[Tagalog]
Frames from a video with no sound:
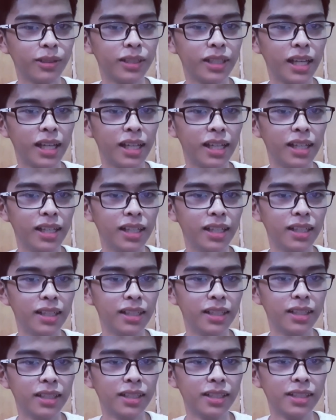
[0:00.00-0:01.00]
Dahil
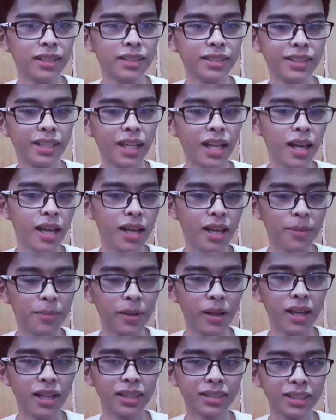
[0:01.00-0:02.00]
sila
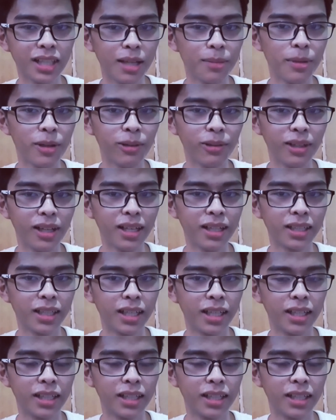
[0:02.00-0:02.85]
mga kasama ko lagi.